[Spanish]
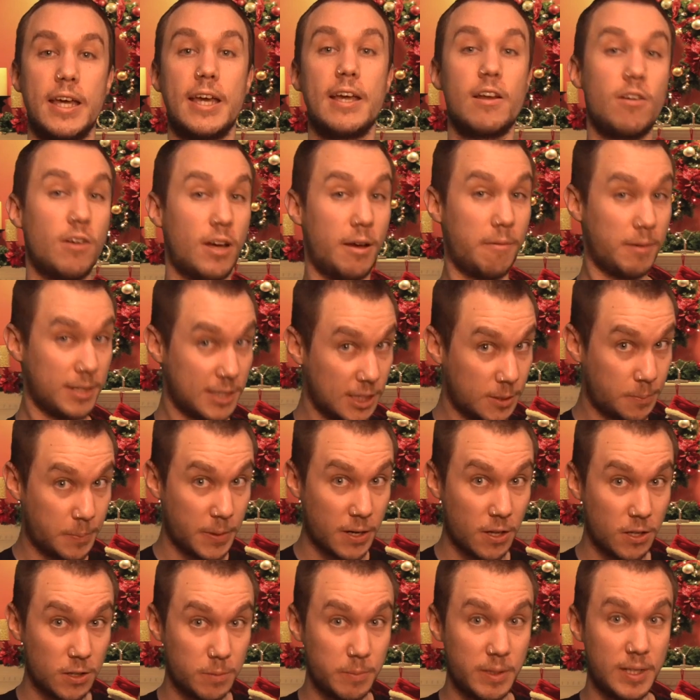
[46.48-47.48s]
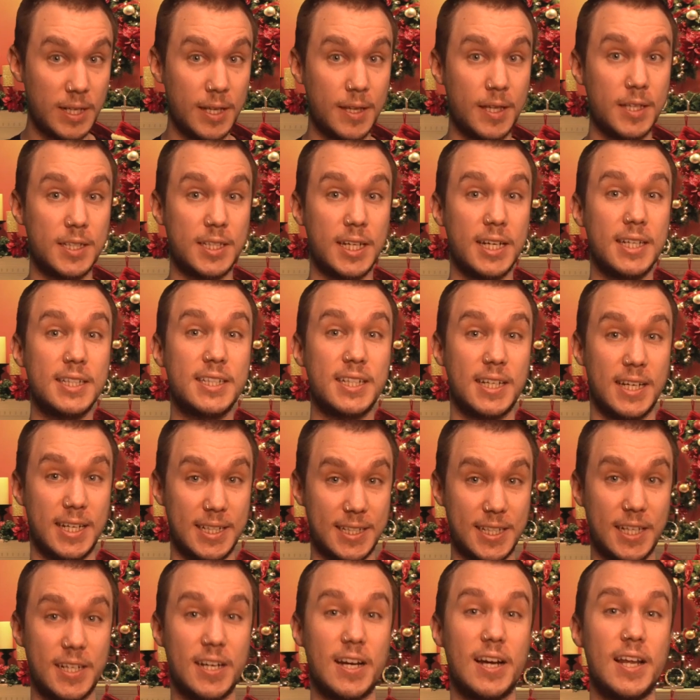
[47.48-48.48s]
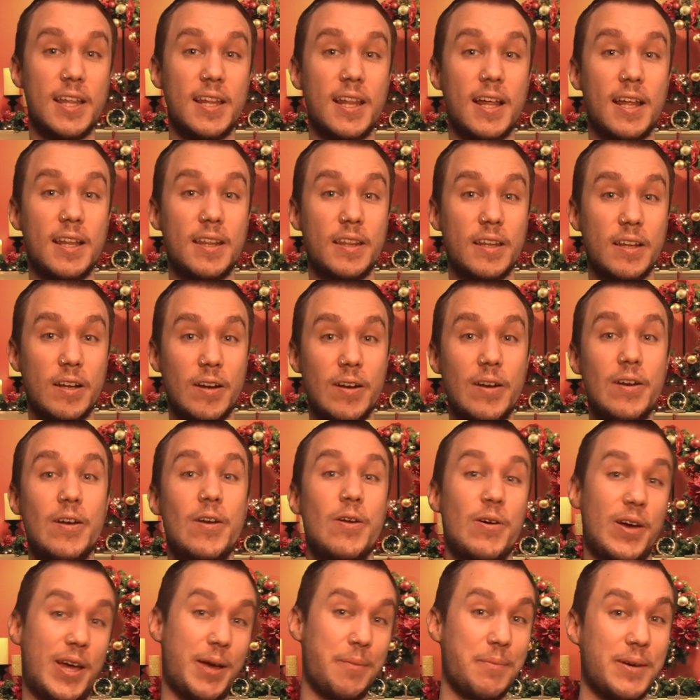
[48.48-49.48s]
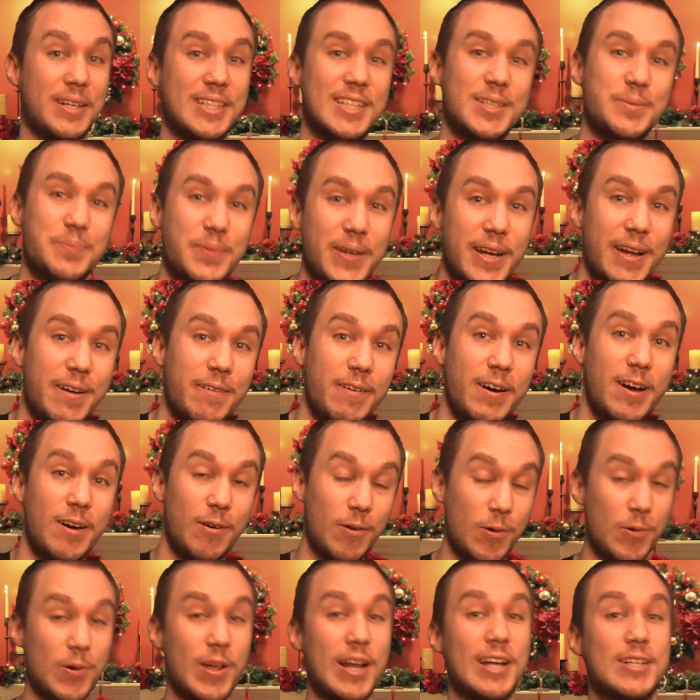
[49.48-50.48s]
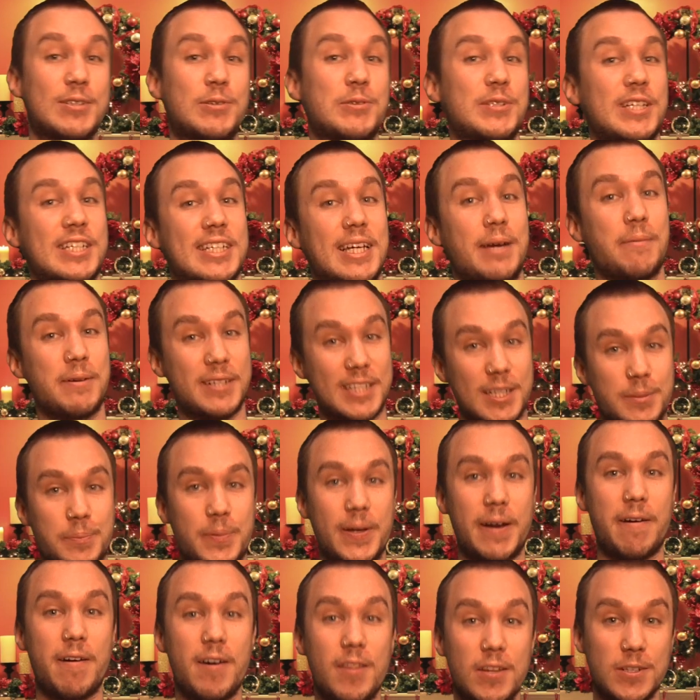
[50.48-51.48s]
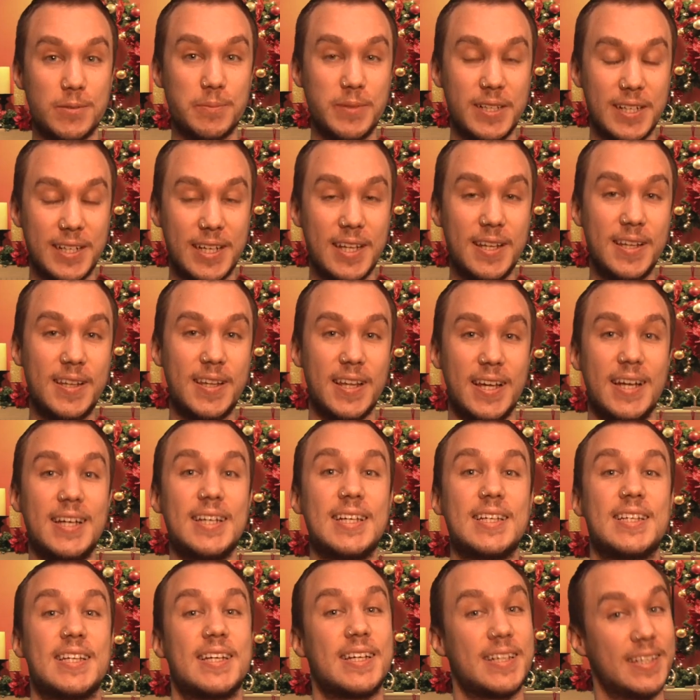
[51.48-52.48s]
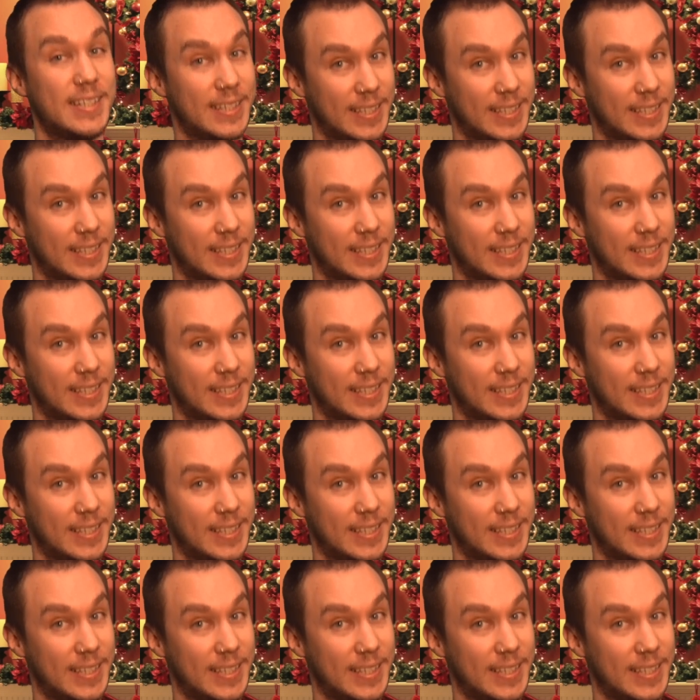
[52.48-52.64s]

Y lo que más espero de 2016 es en realidad lo que más esperaba o una de las cosas que más esperaba de 2015, es decir,